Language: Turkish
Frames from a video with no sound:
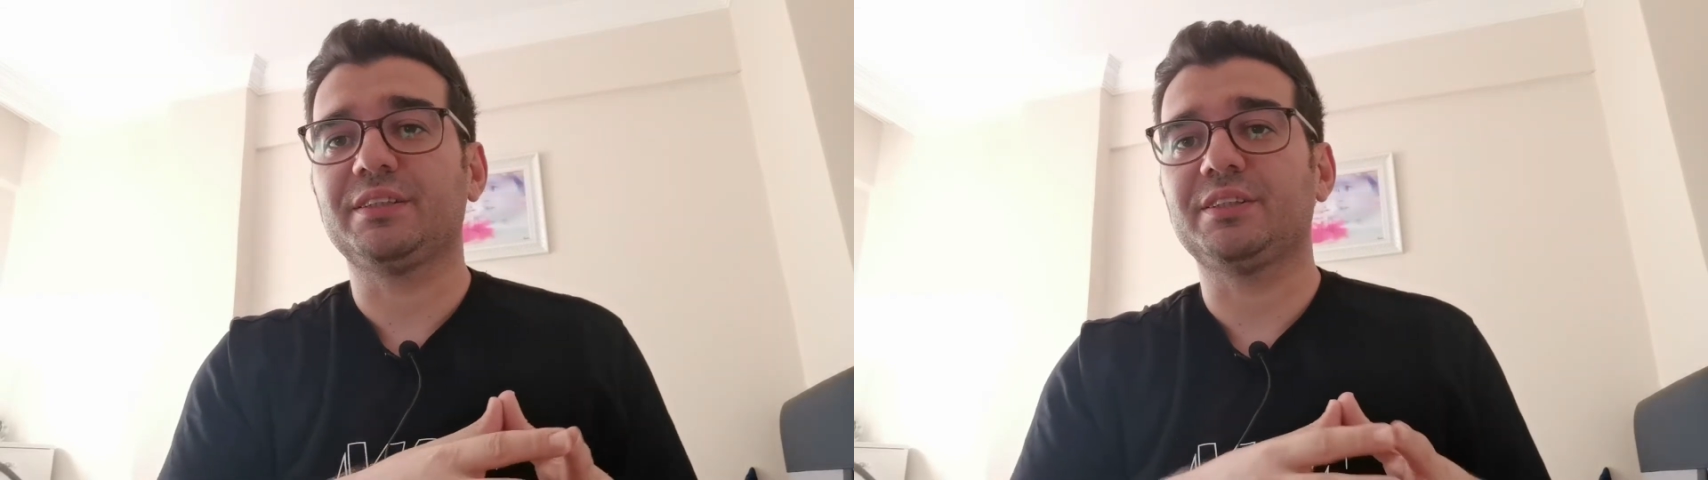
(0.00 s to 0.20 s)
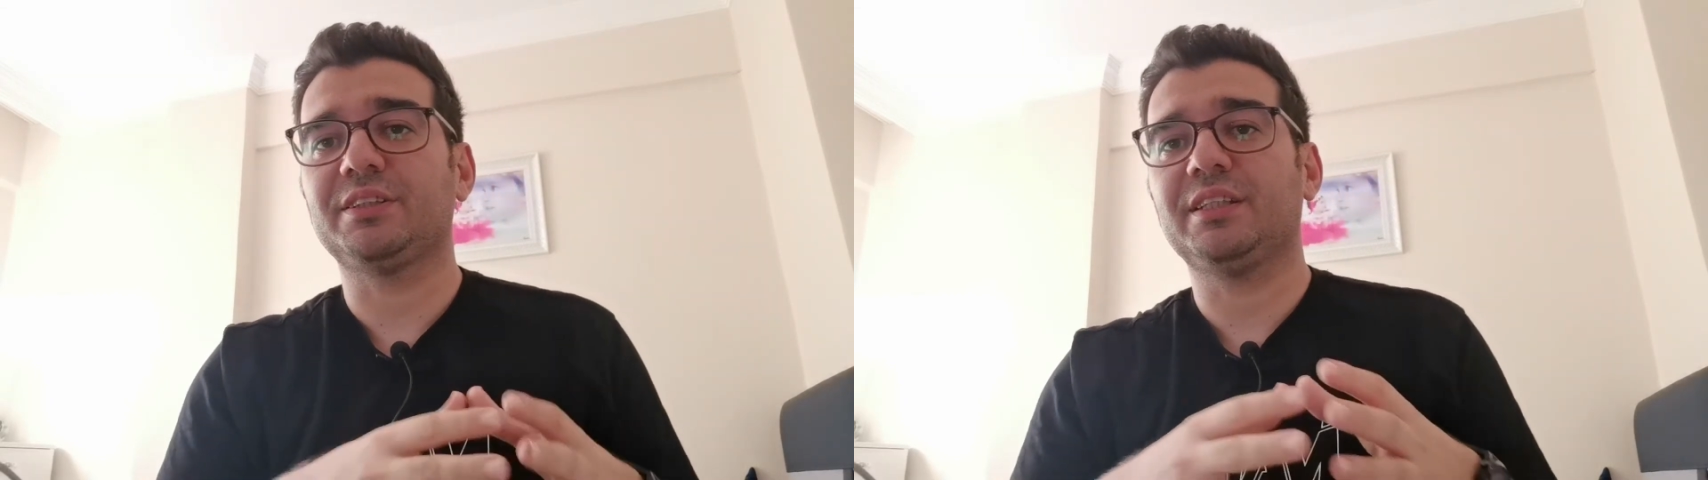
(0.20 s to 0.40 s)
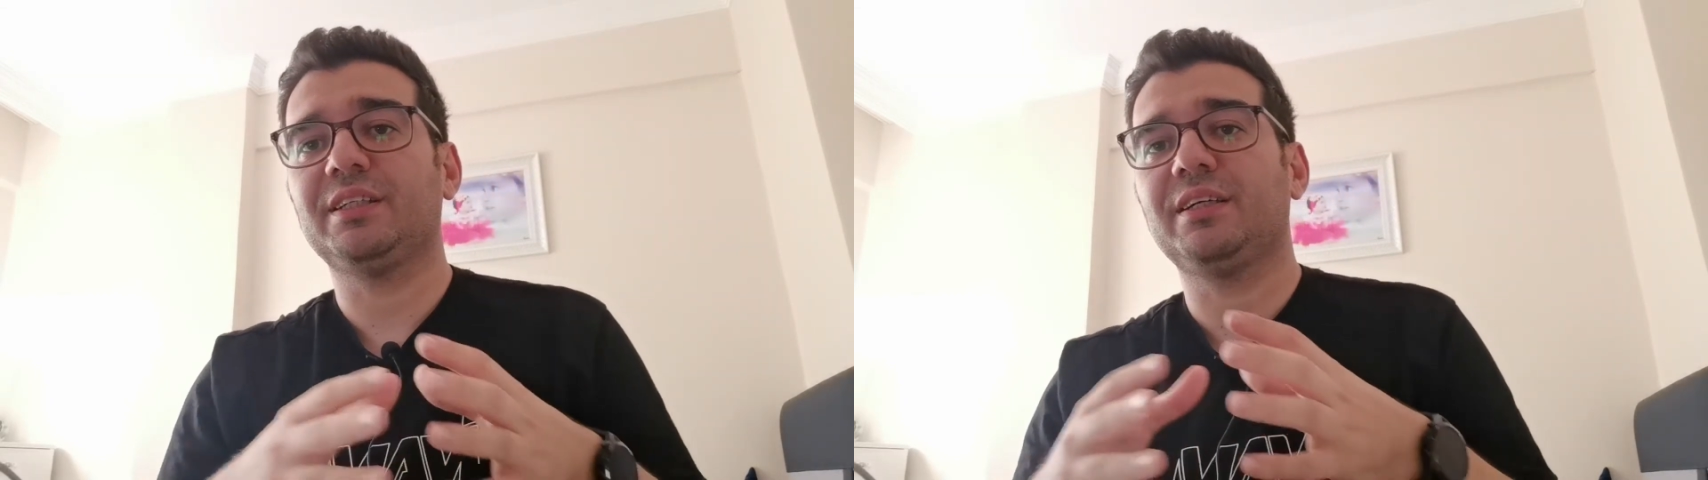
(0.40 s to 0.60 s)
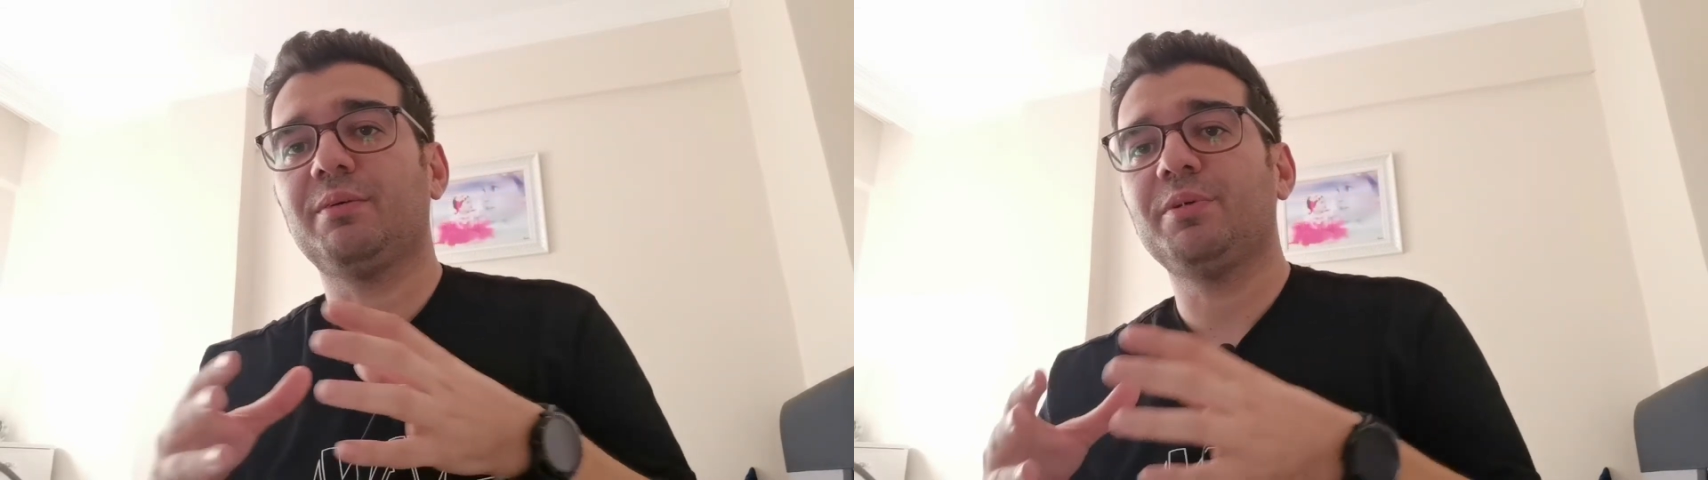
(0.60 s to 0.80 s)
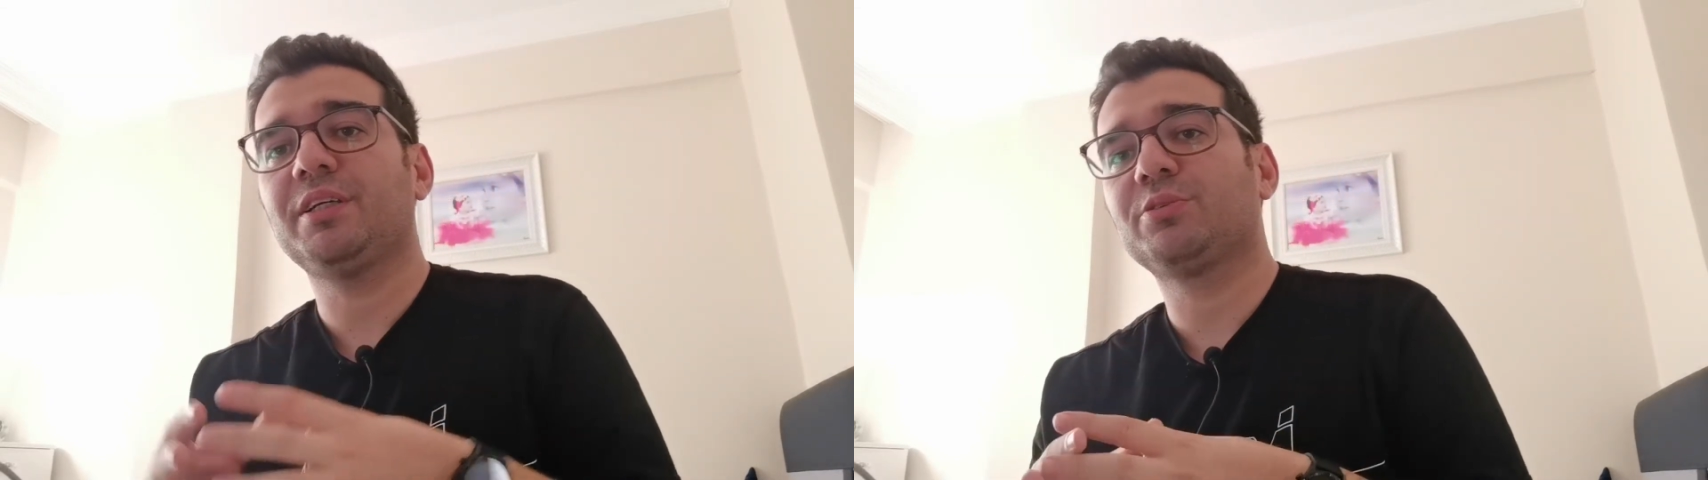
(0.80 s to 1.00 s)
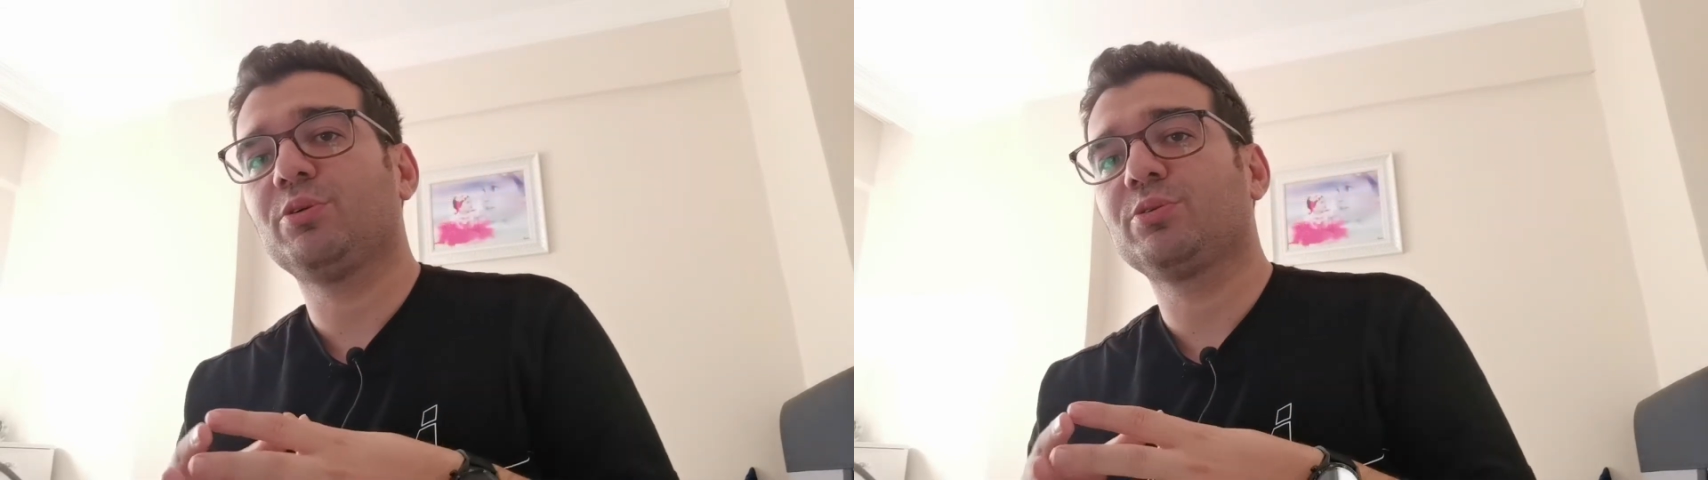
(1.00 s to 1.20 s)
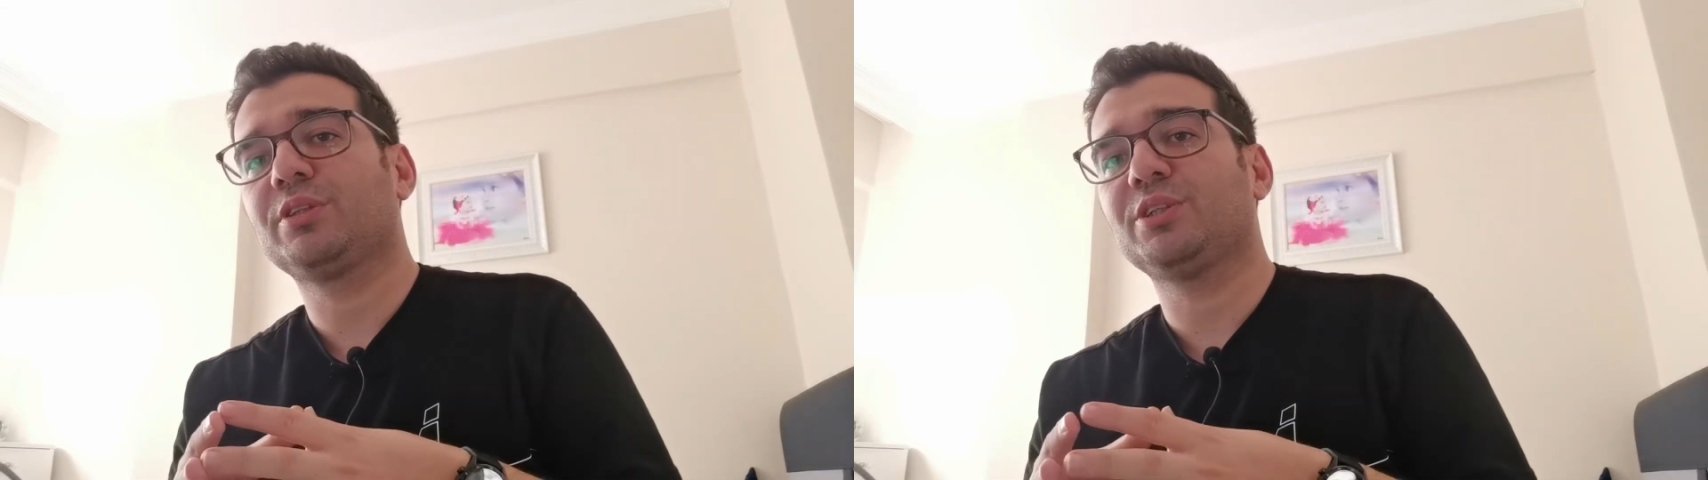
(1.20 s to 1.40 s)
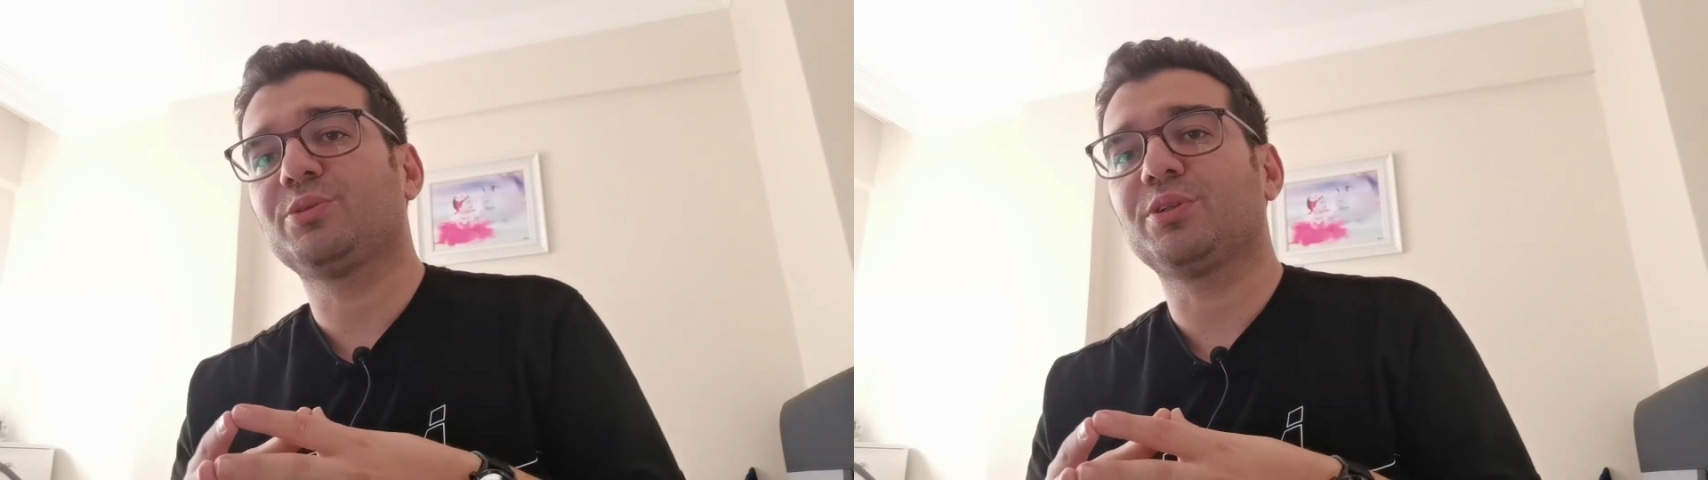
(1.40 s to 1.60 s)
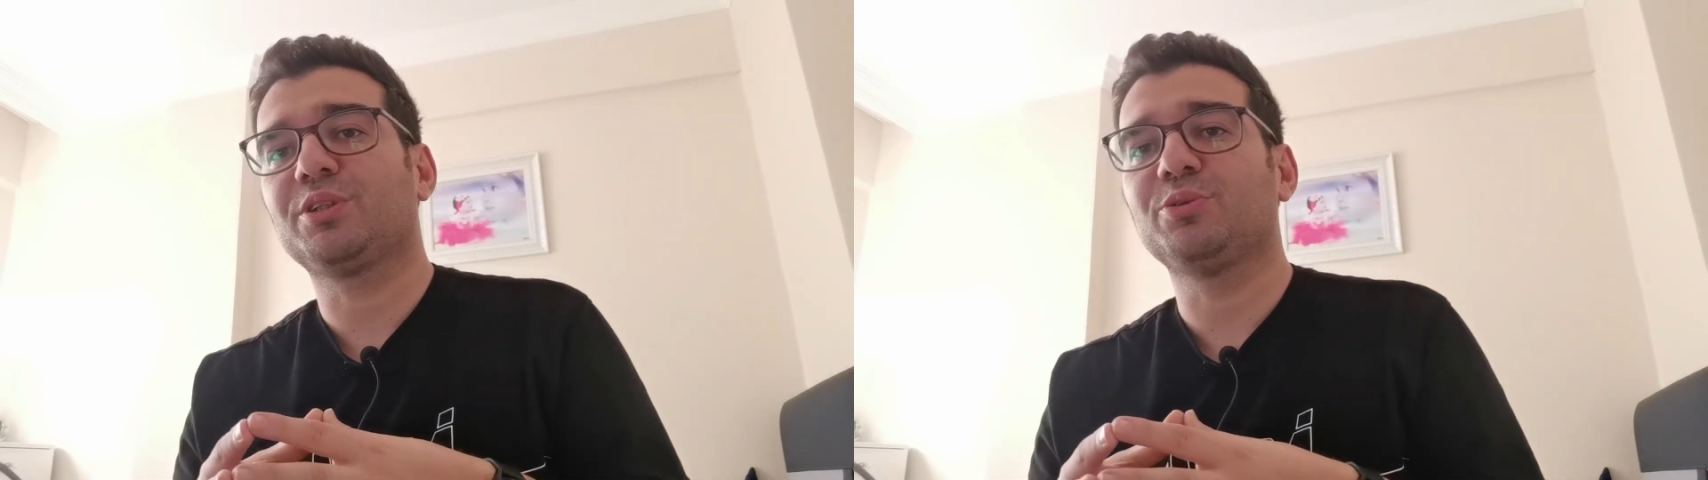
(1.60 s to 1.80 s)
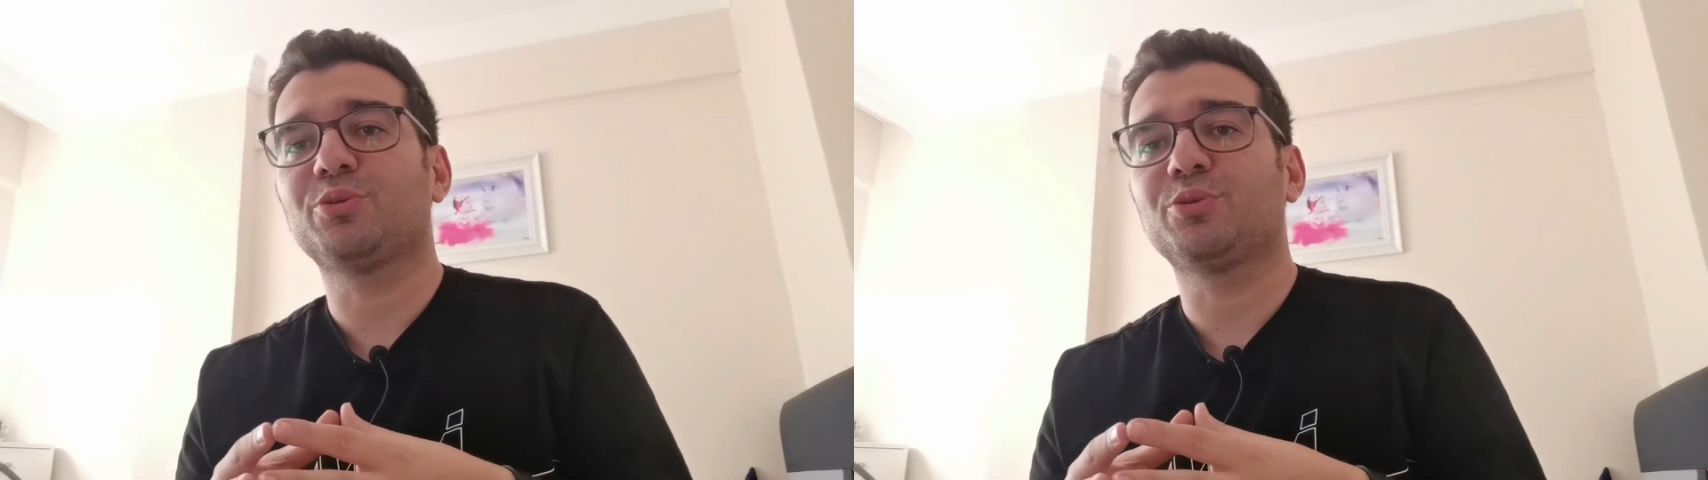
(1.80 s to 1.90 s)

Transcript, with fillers: İşte ameliyat olduktan sonraki